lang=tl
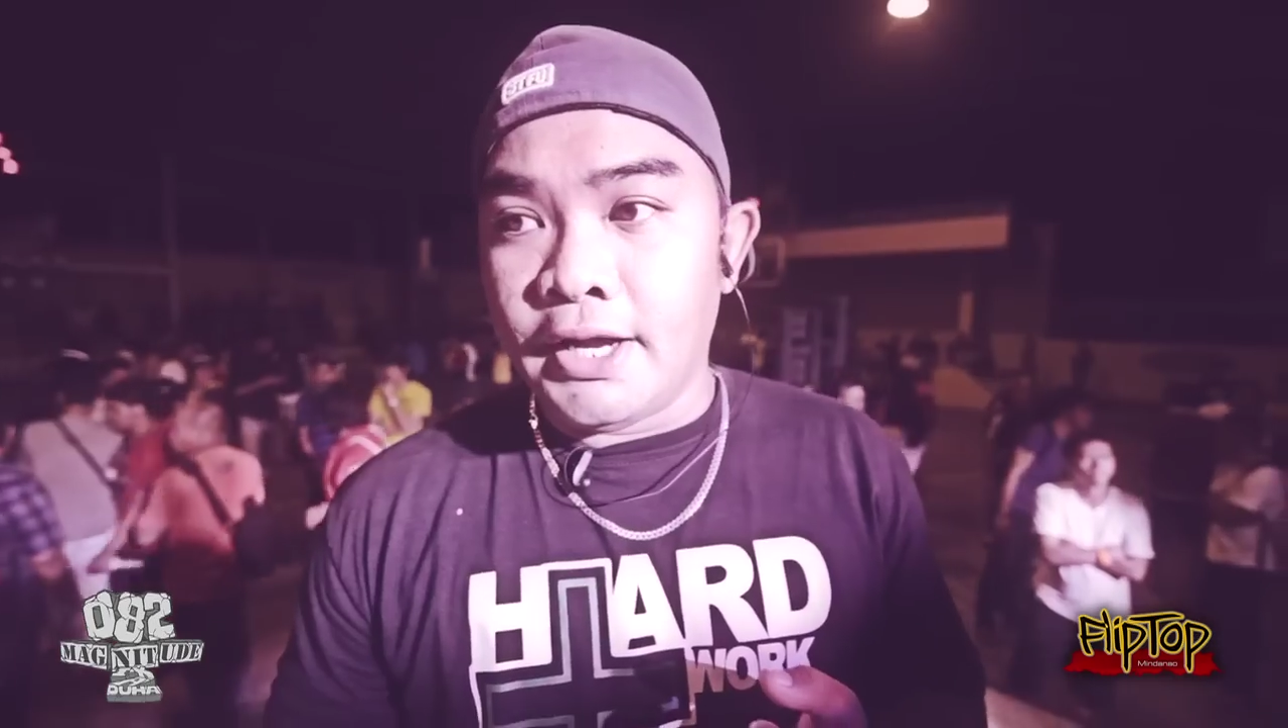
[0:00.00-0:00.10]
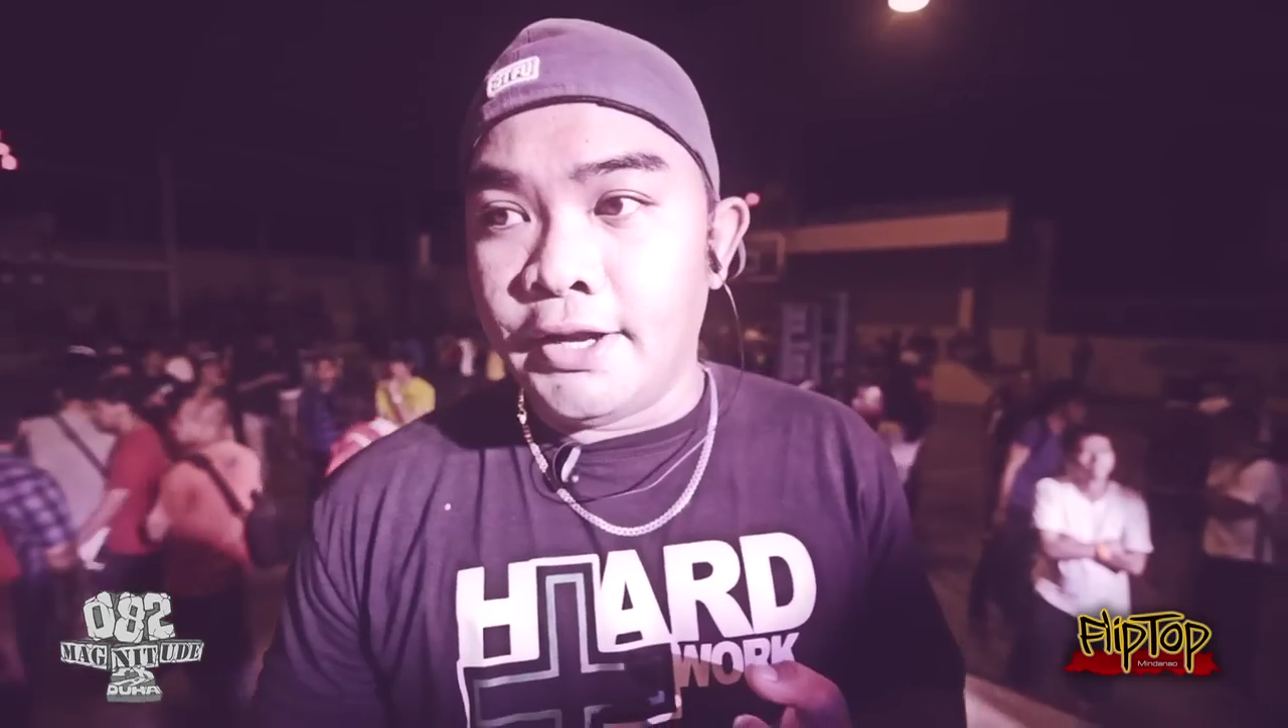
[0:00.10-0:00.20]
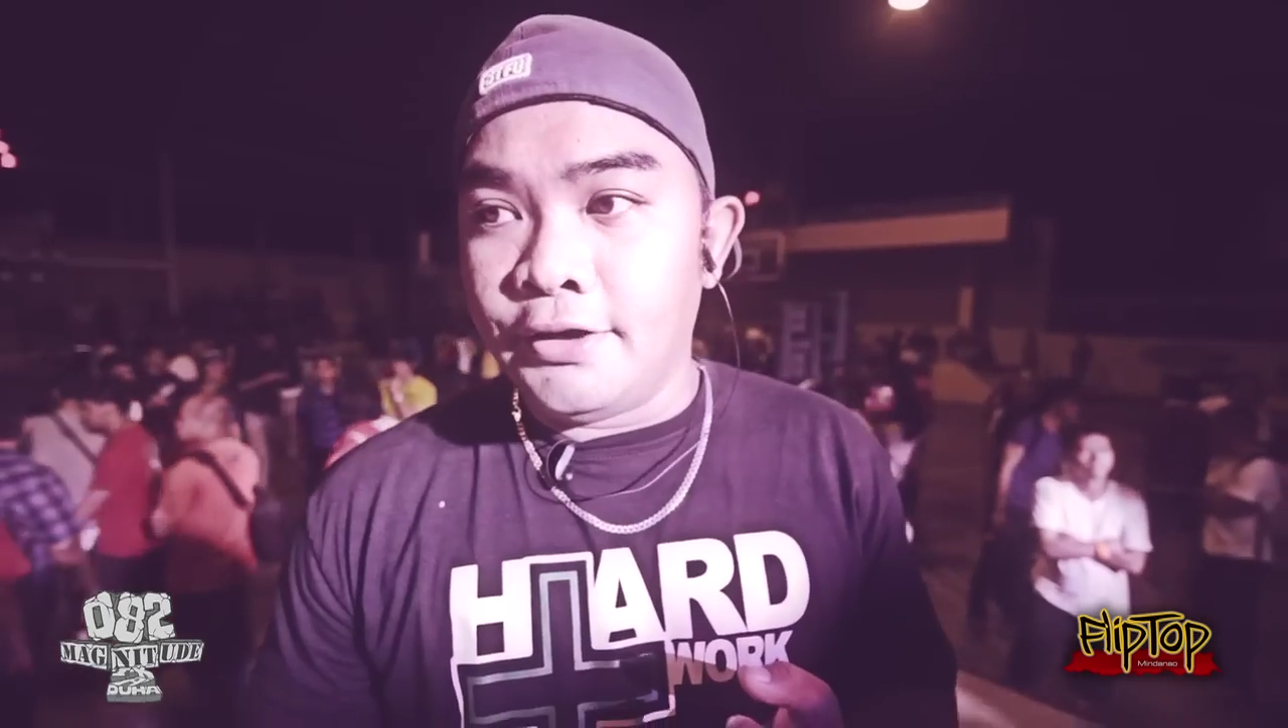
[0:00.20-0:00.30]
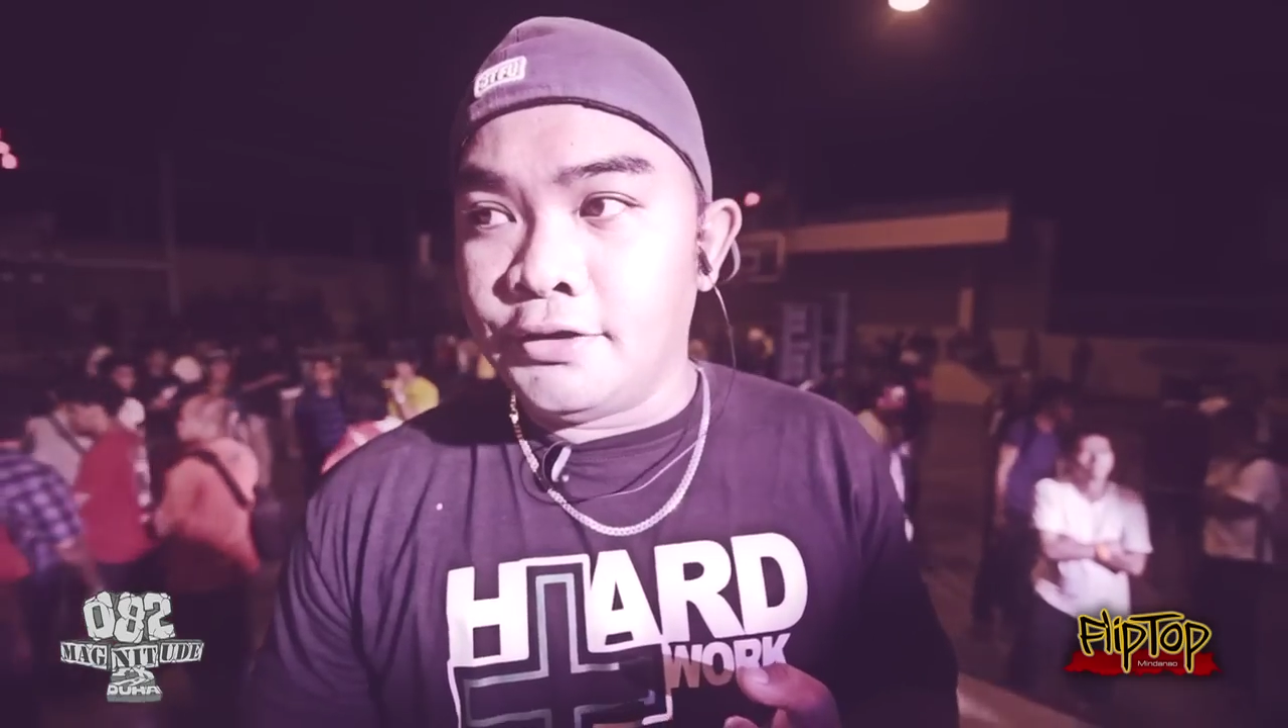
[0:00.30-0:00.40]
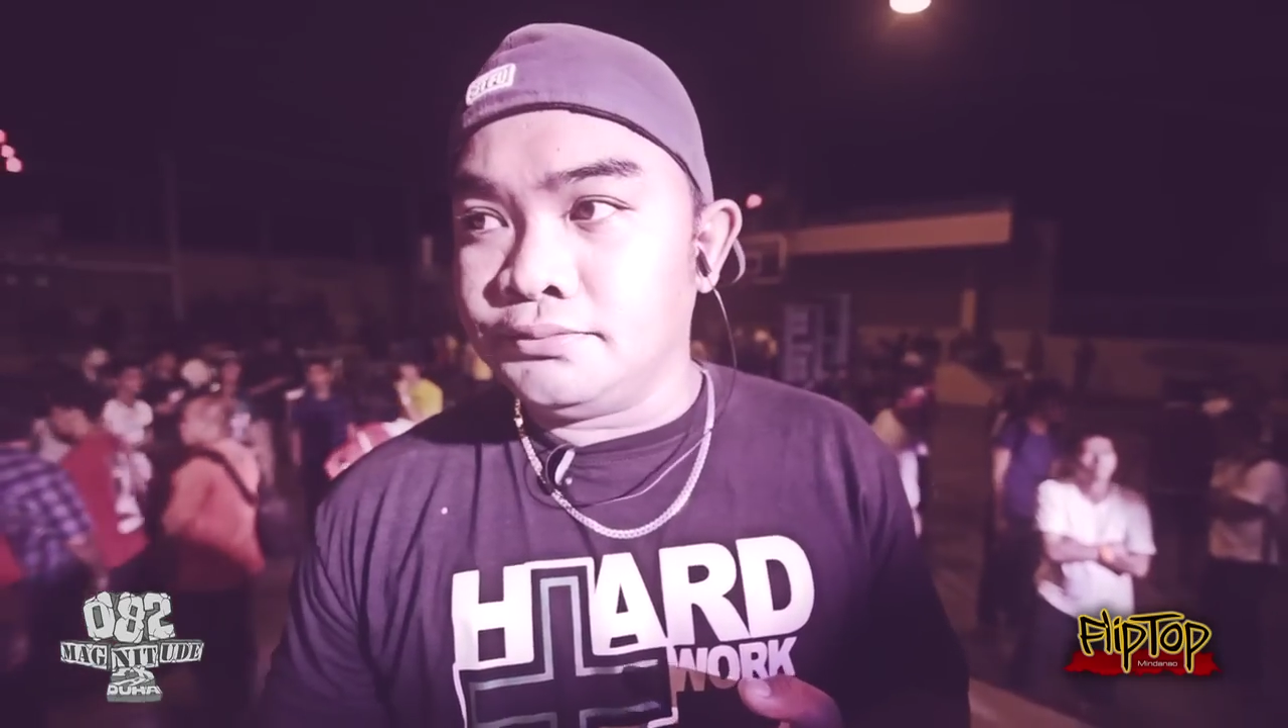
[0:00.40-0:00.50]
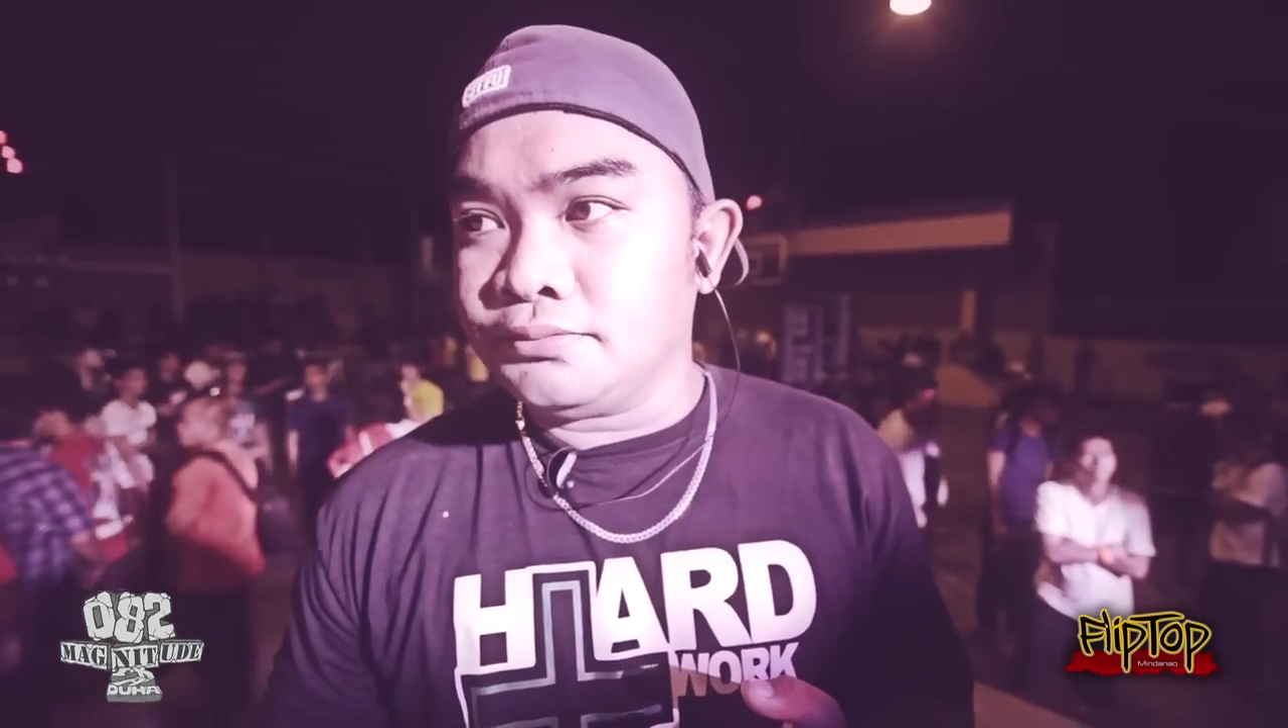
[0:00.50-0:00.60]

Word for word: ng ano,